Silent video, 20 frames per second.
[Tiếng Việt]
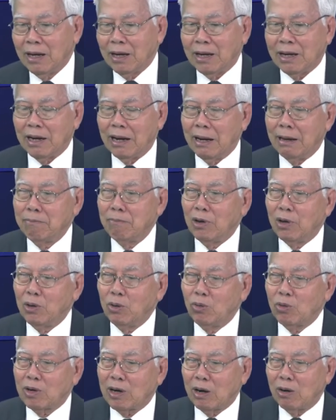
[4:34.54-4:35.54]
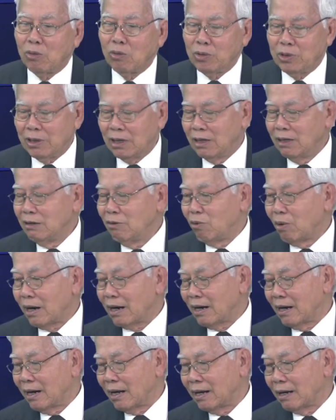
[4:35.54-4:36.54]
để mà yêu cầu giữ
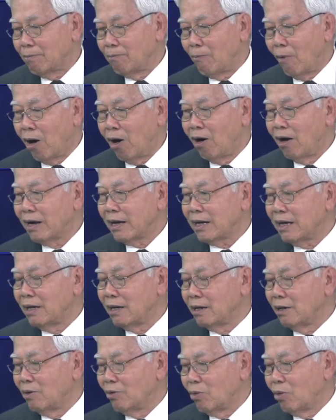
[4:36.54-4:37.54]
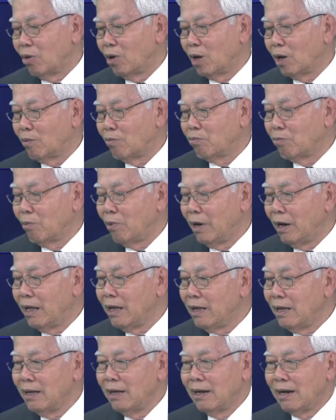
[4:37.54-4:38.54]
hoặc là bỏ cái hình của ông
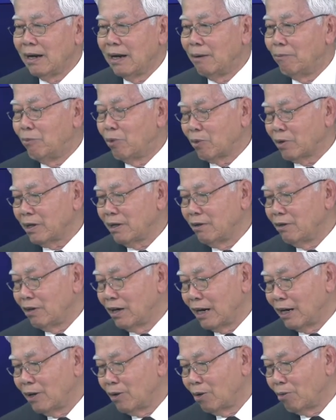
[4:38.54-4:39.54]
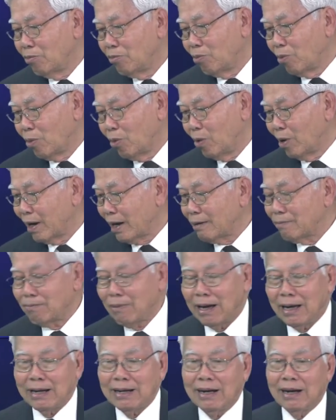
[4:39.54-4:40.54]
Lee là một cái người anh hùng của cách
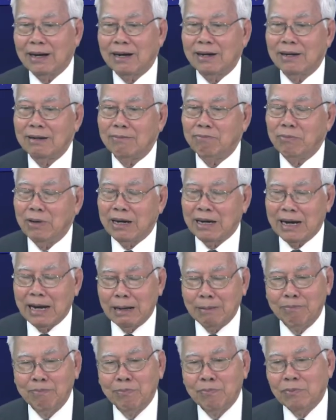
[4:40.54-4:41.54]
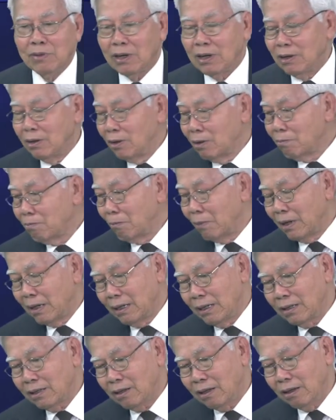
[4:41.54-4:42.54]
mạng ở miền Nam nước Mỹ
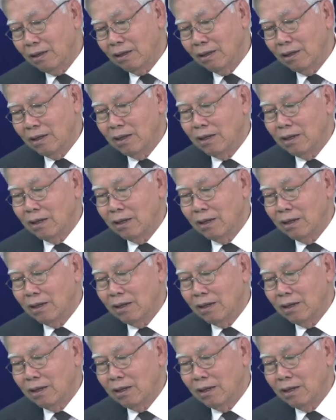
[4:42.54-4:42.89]
thì